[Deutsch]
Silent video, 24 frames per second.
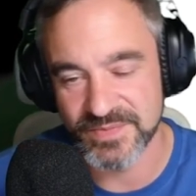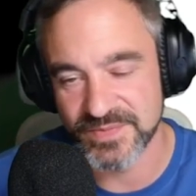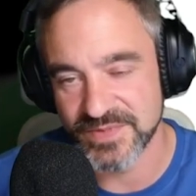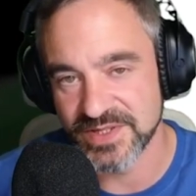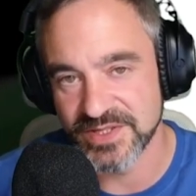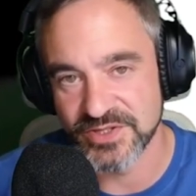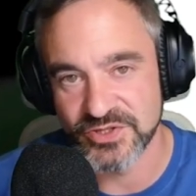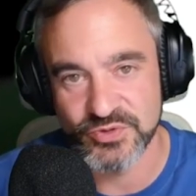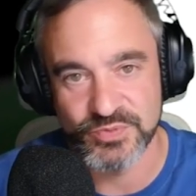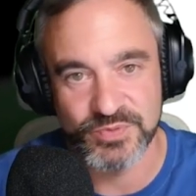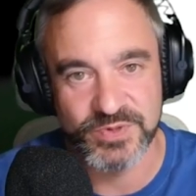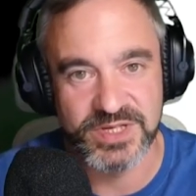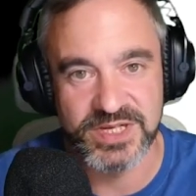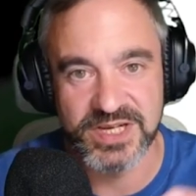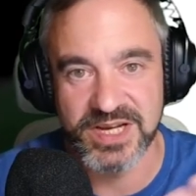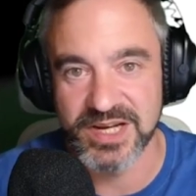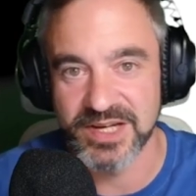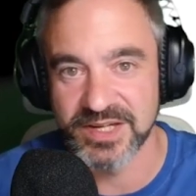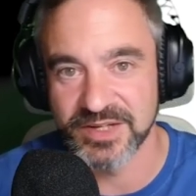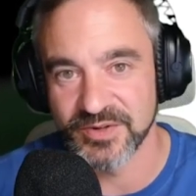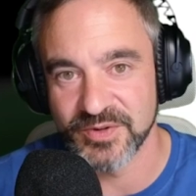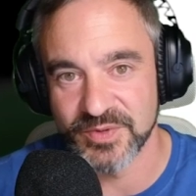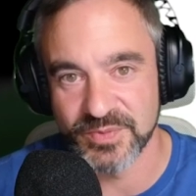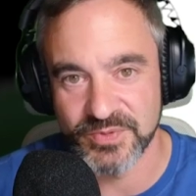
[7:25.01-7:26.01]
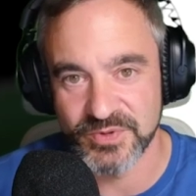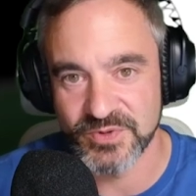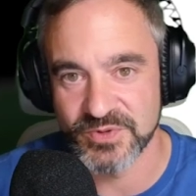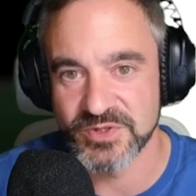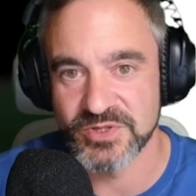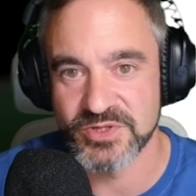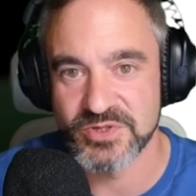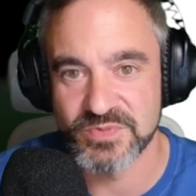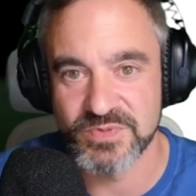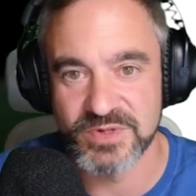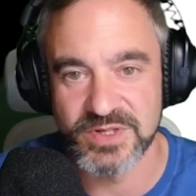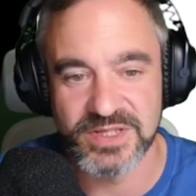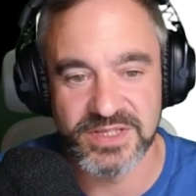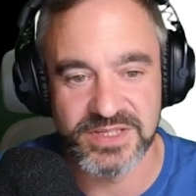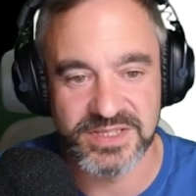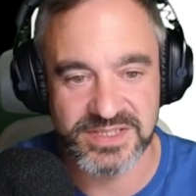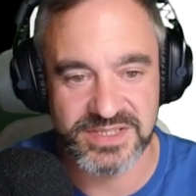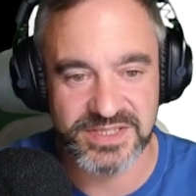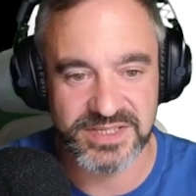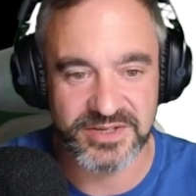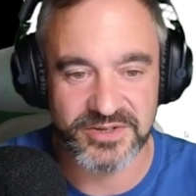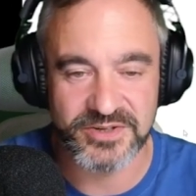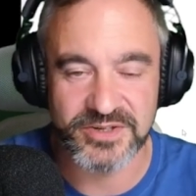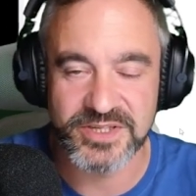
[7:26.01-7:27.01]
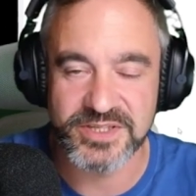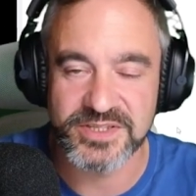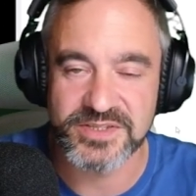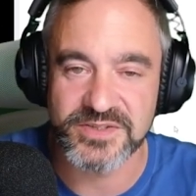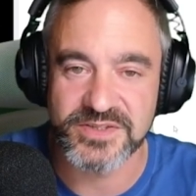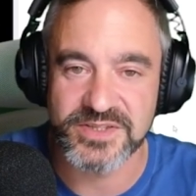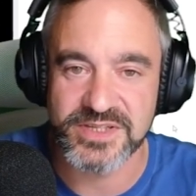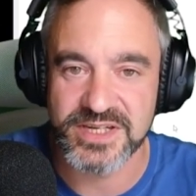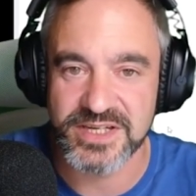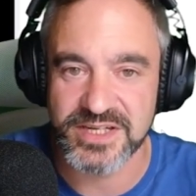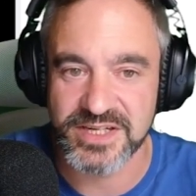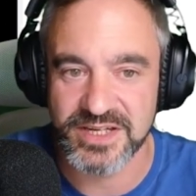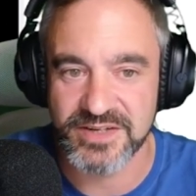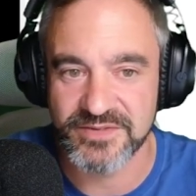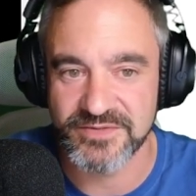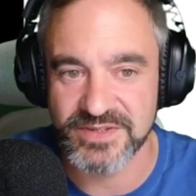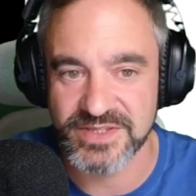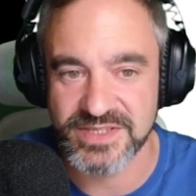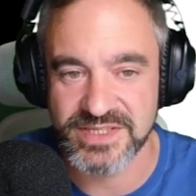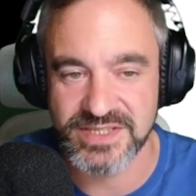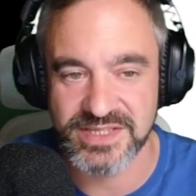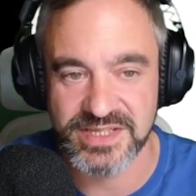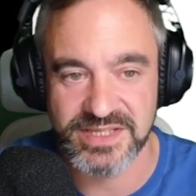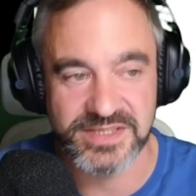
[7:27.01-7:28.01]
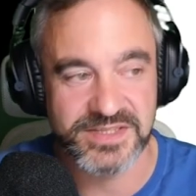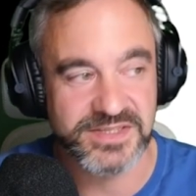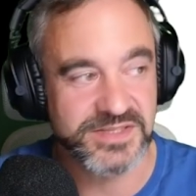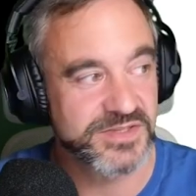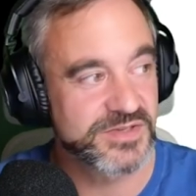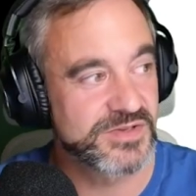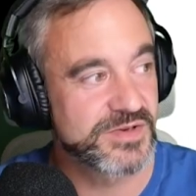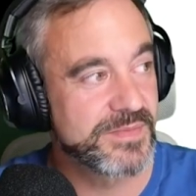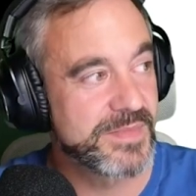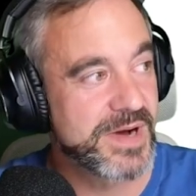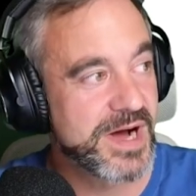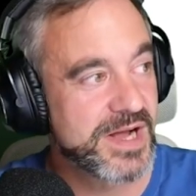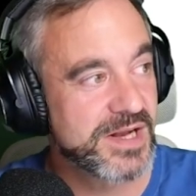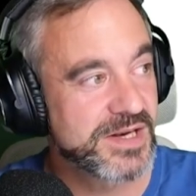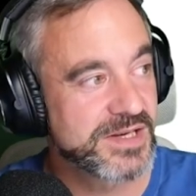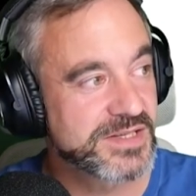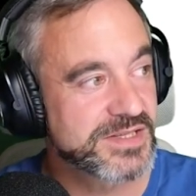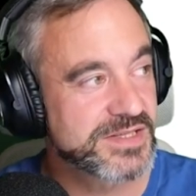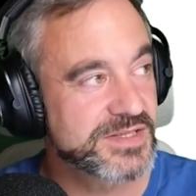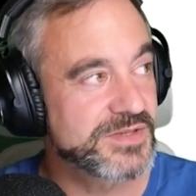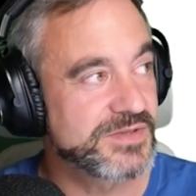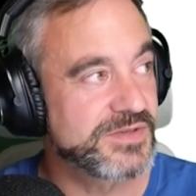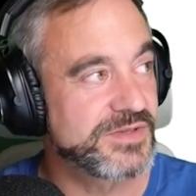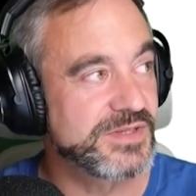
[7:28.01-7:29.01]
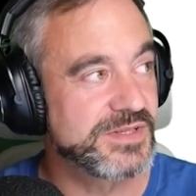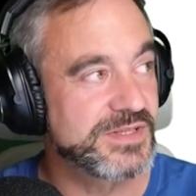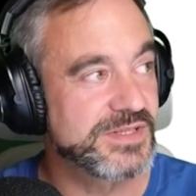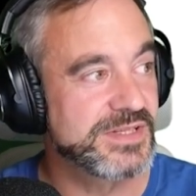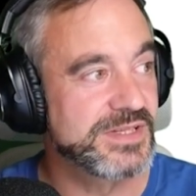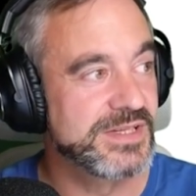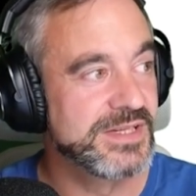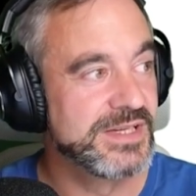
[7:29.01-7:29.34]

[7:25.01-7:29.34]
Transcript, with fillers: Die spielen alle Computerspiele. Das ist ja heutzutage etwas ganz Normales und